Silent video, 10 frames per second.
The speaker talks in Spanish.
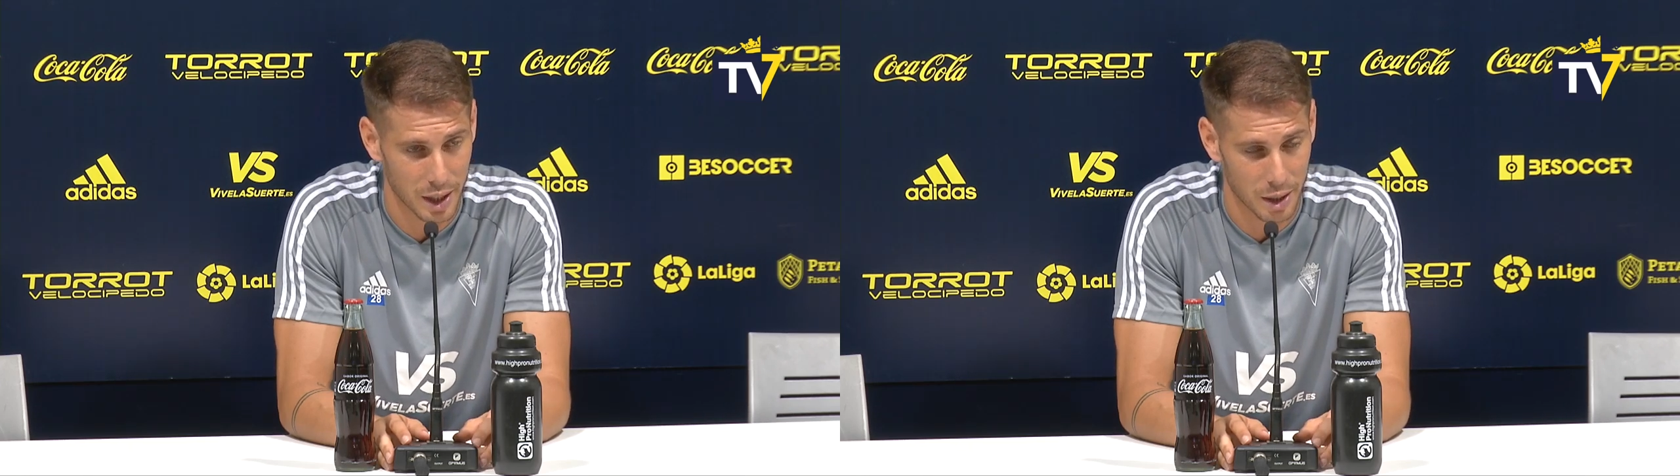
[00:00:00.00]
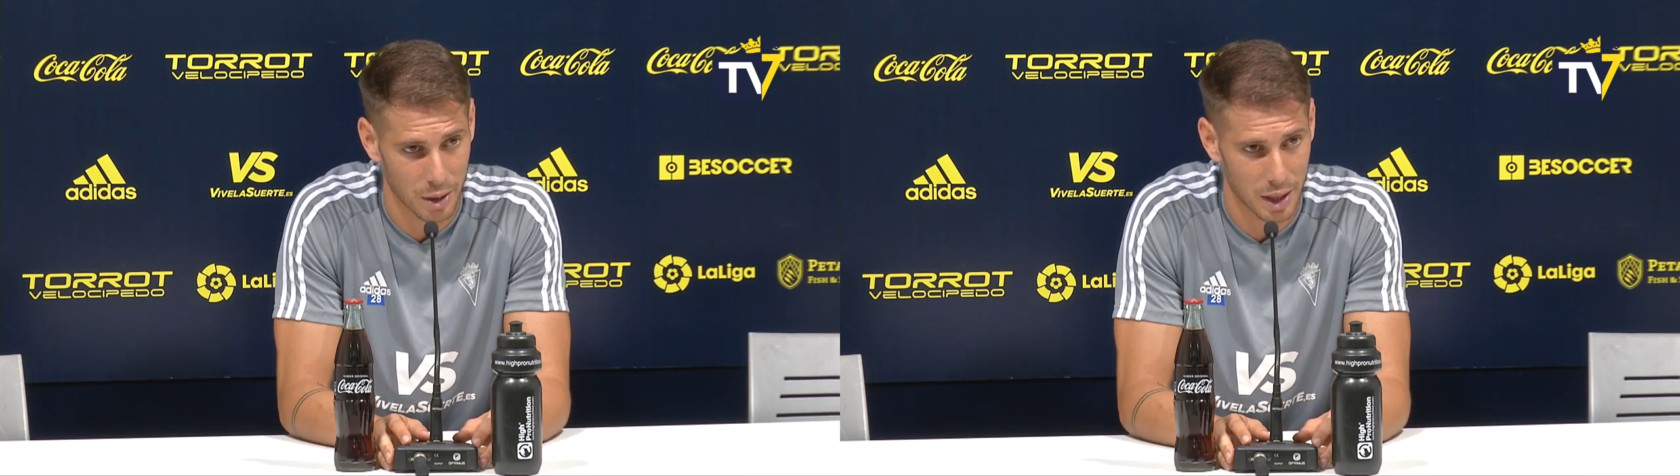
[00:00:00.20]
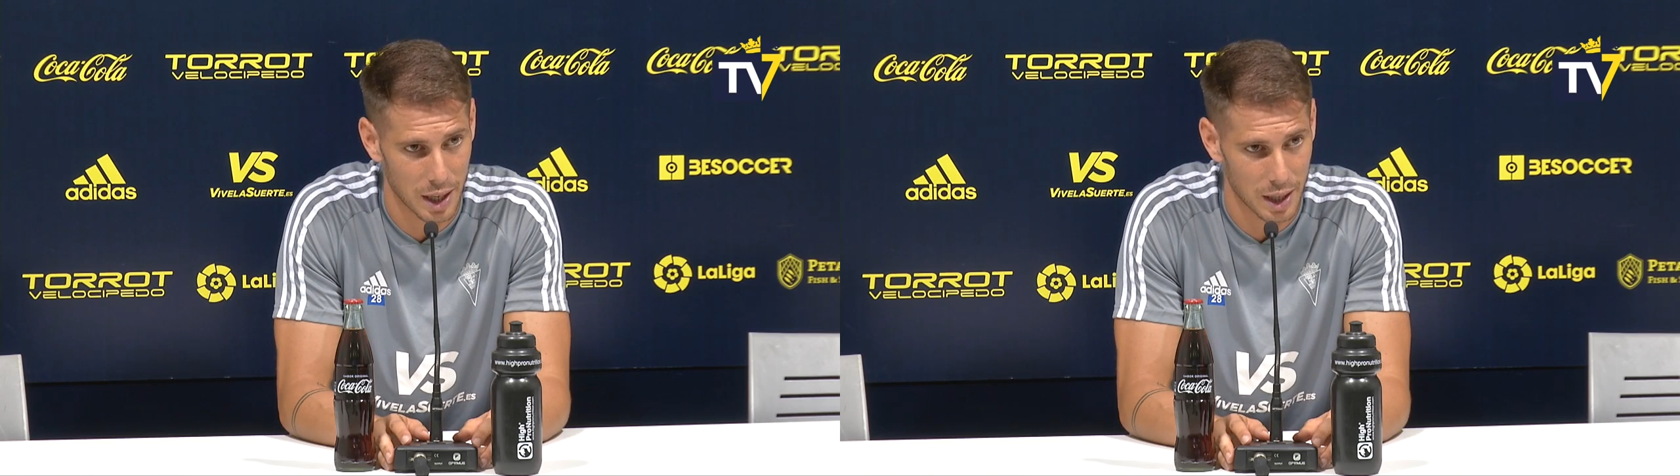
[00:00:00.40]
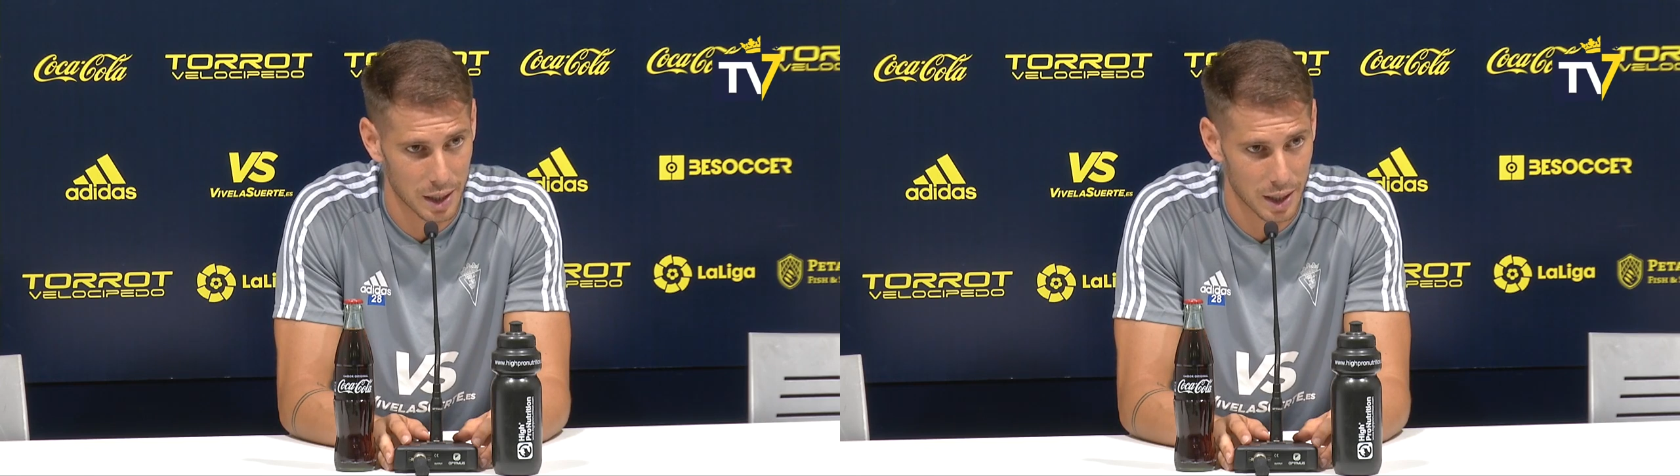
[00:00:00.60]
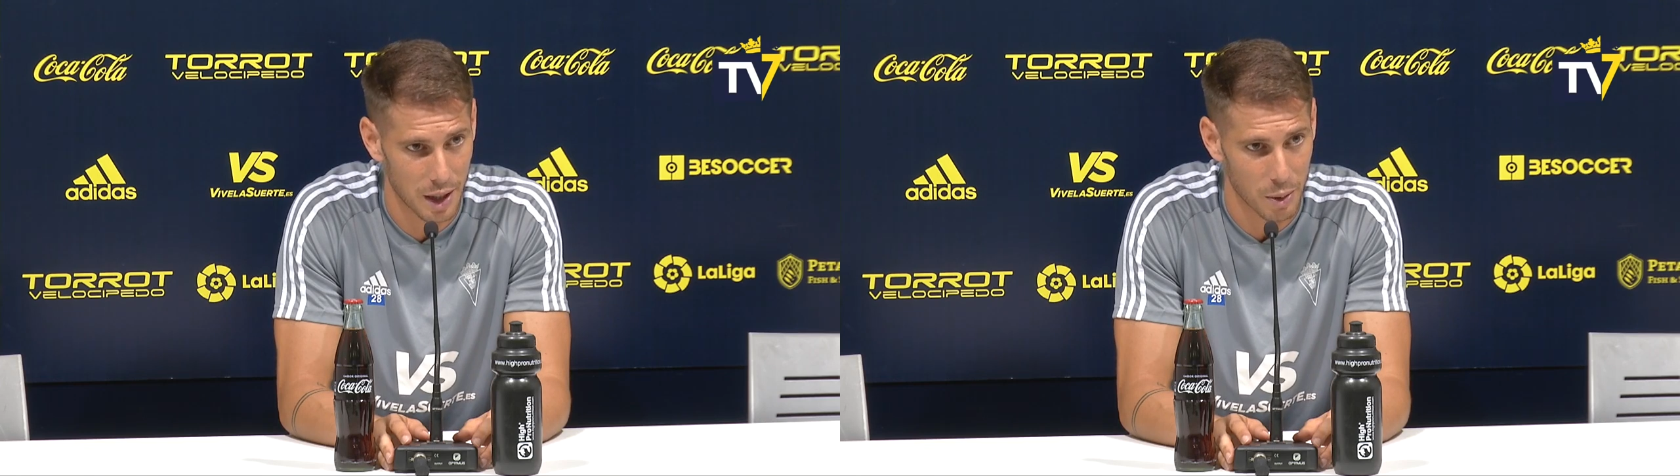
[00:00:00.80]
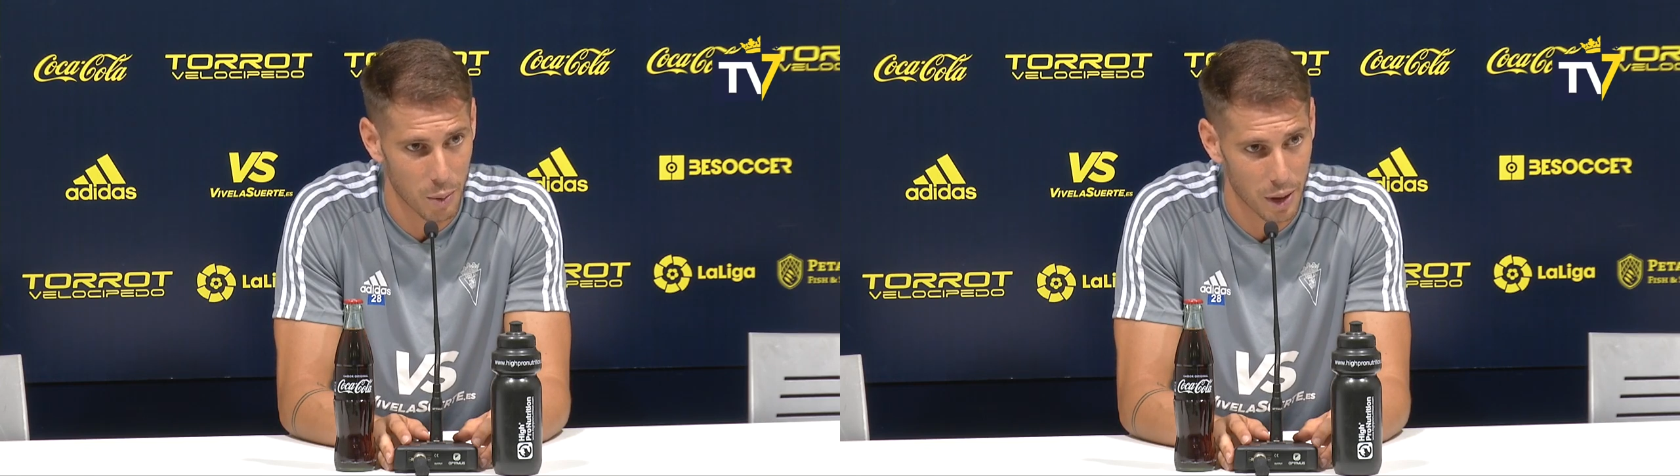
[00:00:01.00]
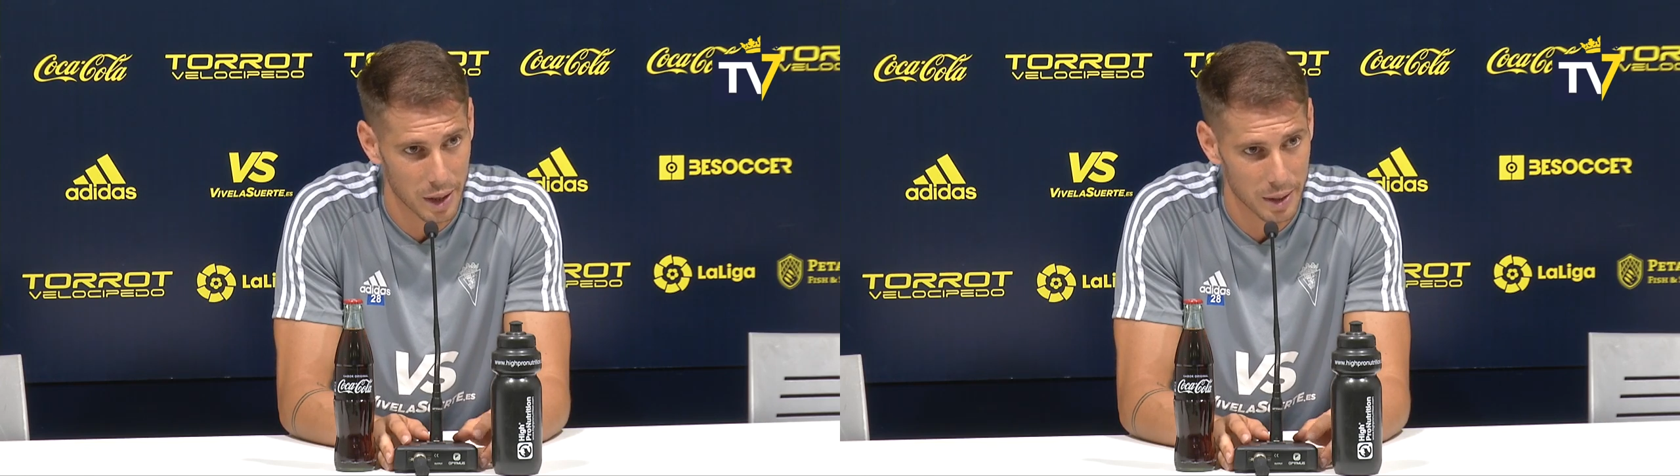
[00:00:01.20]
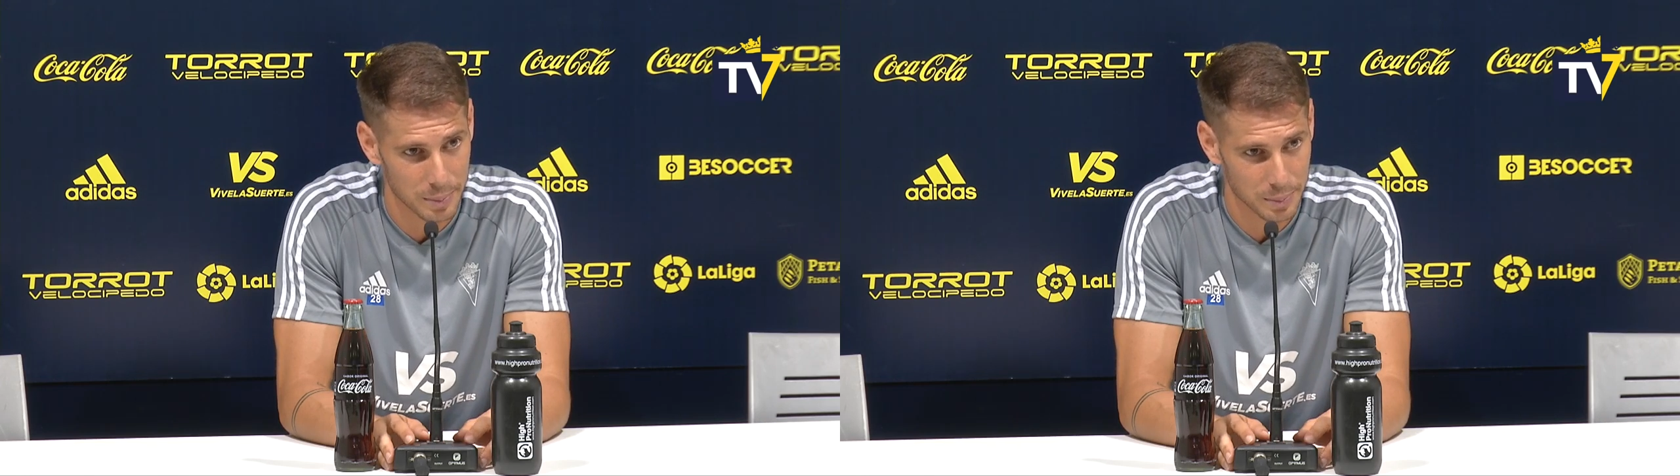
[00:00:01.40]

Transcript: creo que es la, la adecuada.